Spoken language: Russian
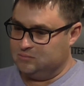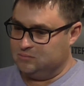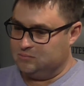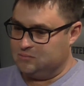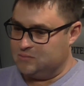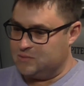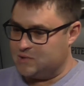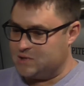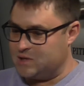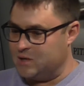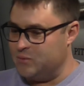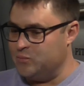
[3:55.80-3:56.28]

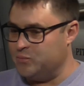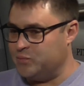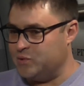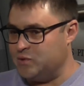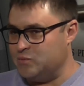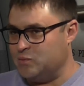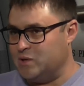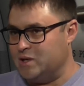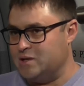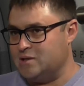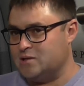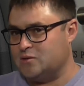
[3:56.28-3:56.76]
сами
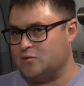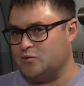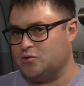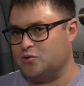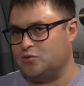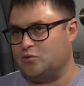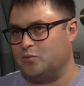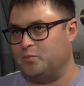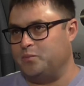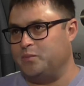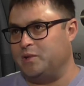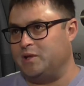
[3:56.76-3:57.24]
понимаете, то,
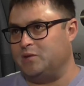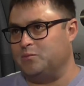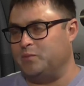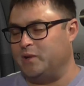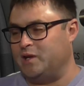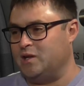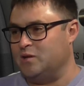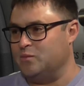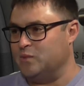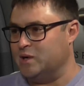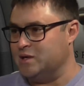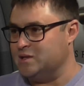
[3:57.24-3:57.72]
что
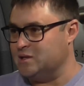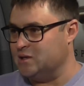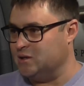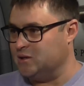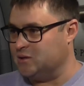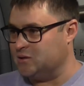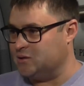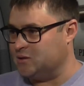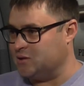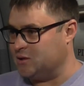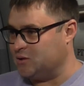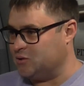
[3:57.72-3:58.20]
предприниматель
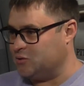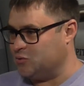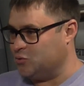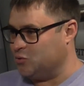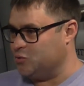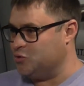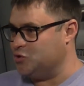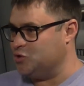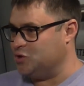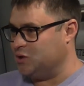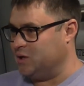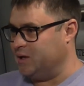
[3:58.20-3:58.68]
это
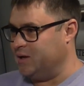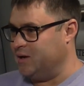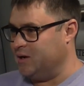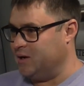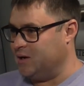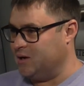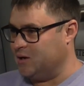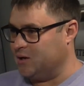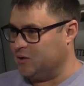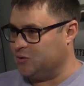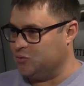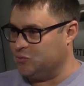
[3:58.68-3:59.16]
тот
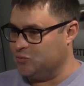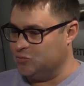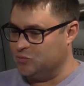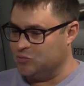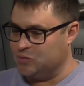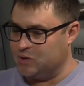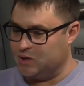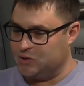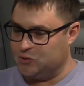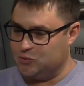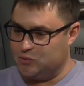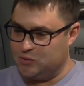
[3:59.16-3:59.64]
человек, у
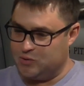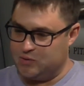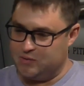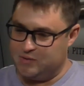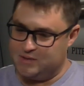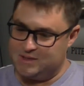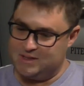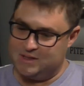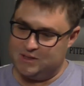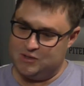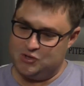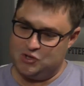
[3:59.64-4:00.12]
которого
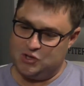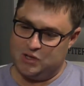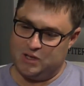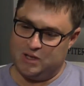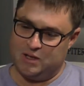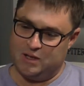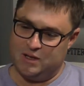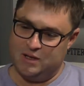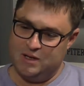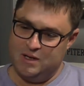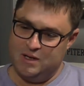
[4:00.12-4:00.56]
сначала